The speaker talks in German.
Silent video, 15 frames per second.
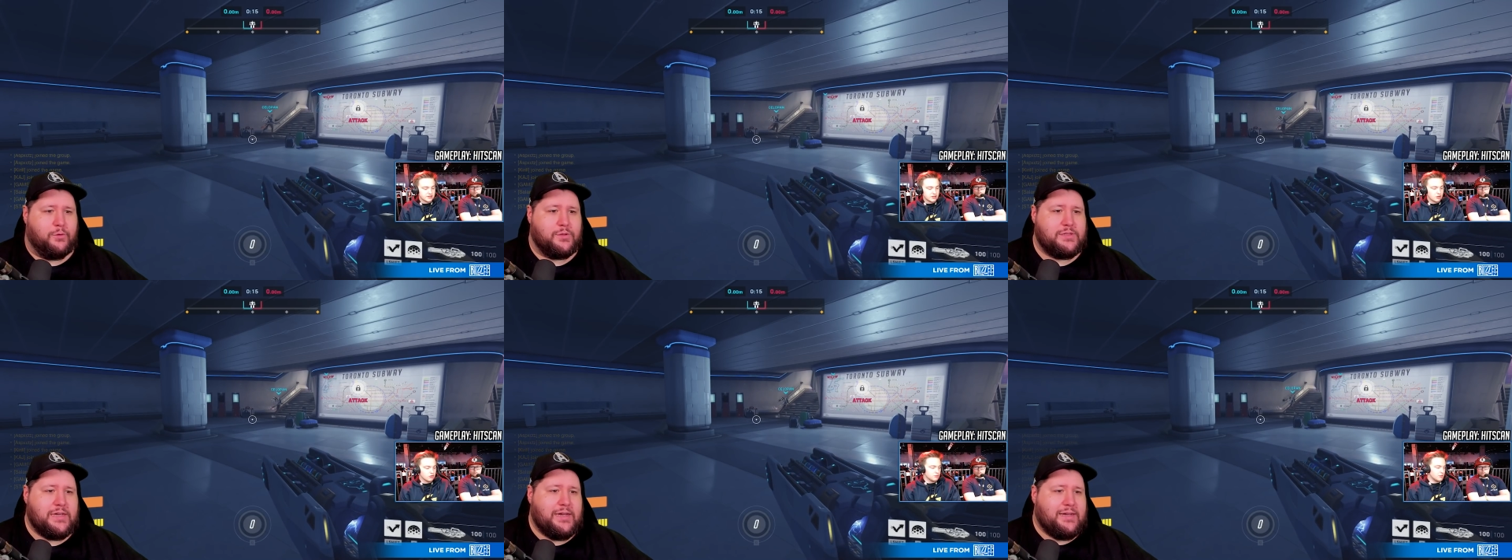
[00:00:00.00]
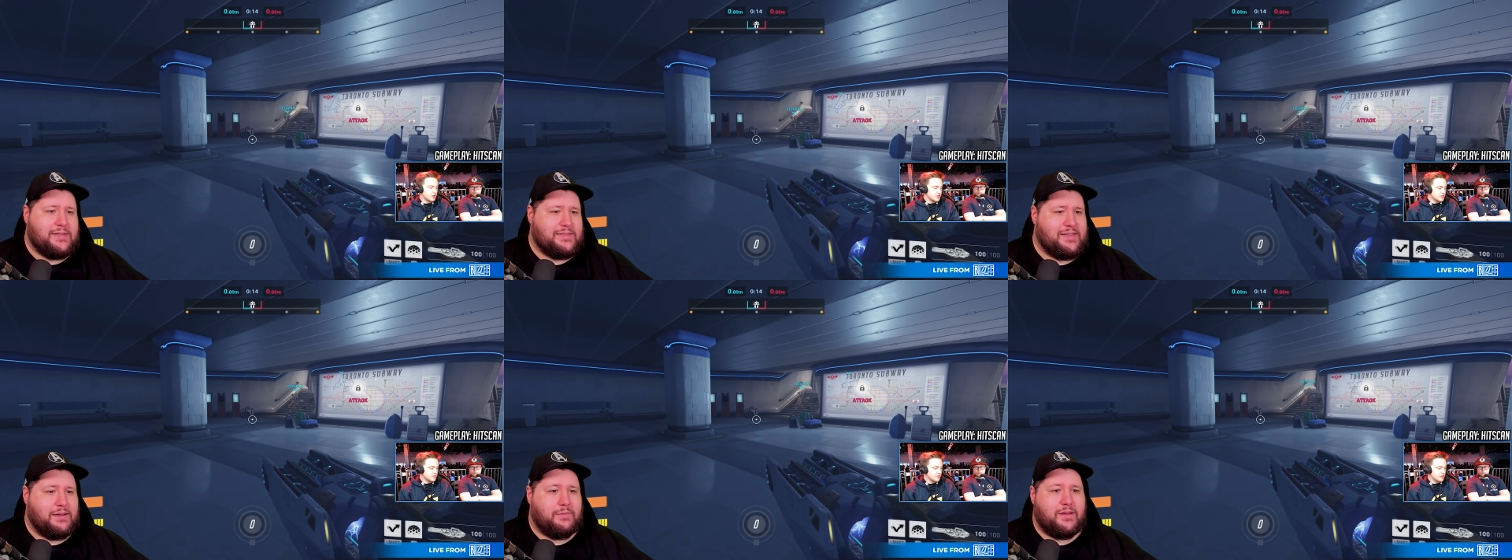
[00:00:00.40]
Und
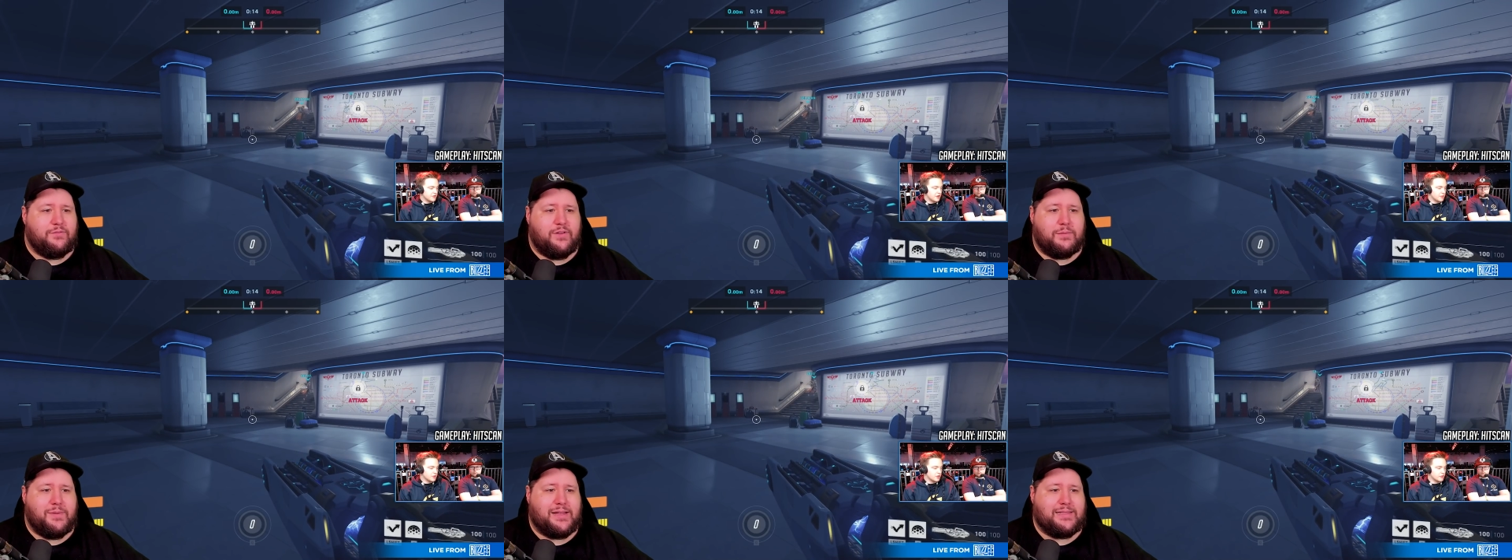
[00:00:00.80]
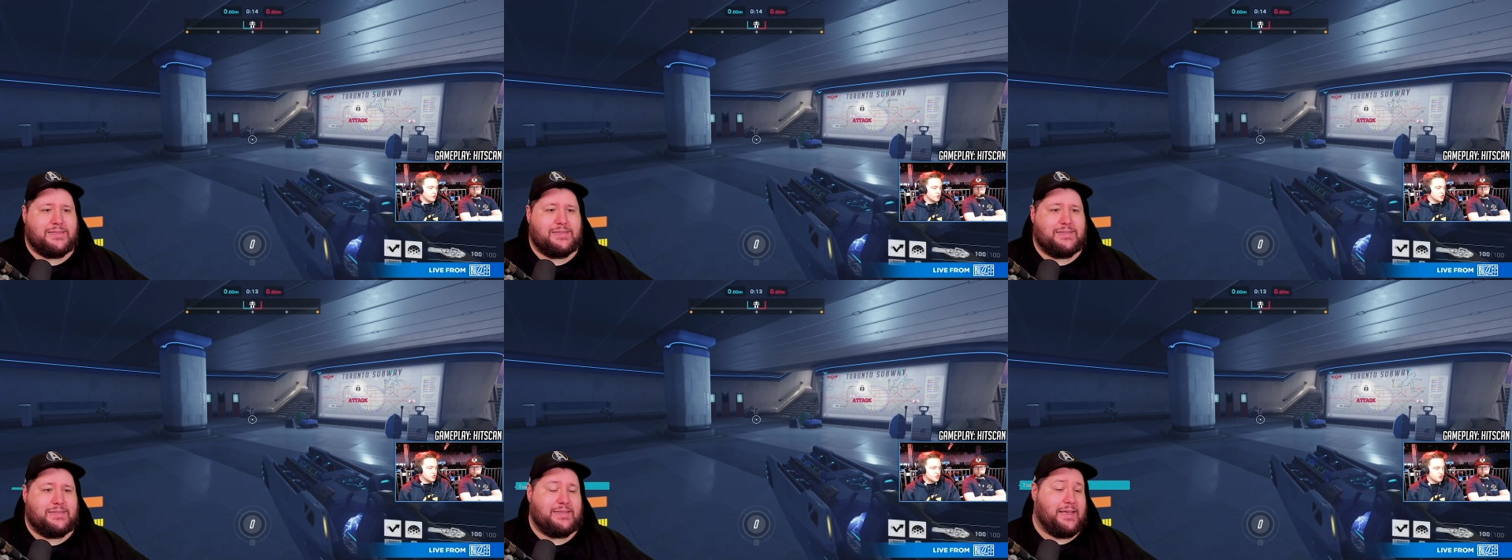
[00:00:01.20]
dabei war man
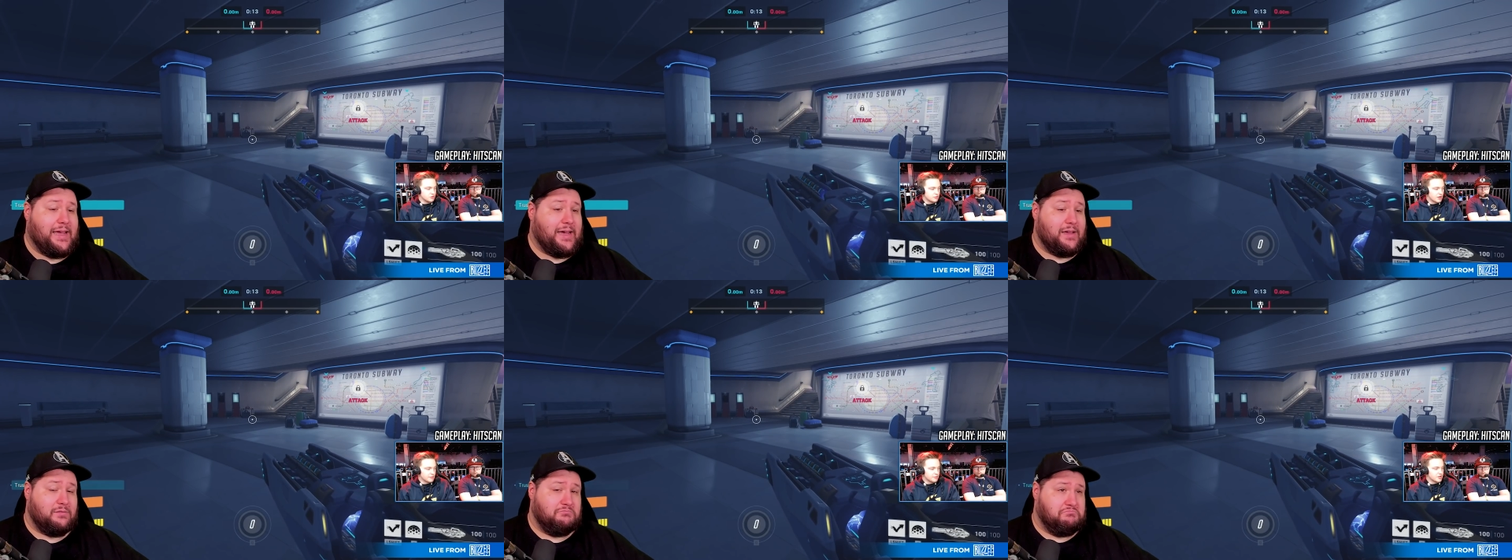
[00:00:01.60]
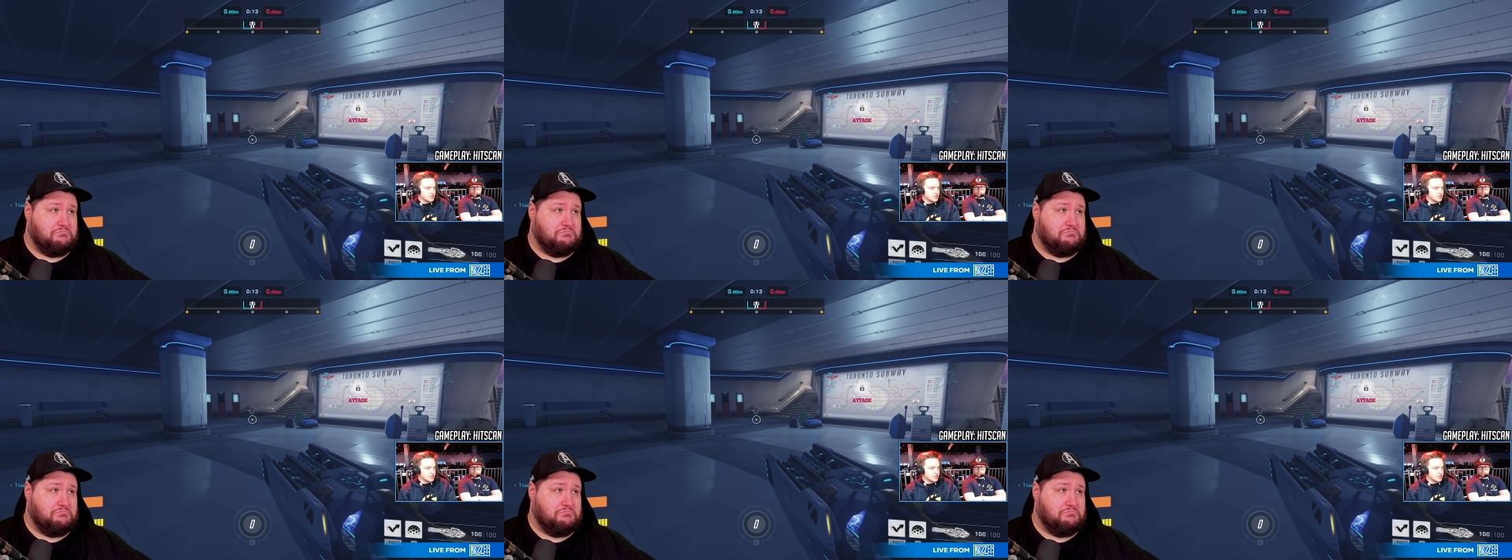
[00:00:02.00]
sehr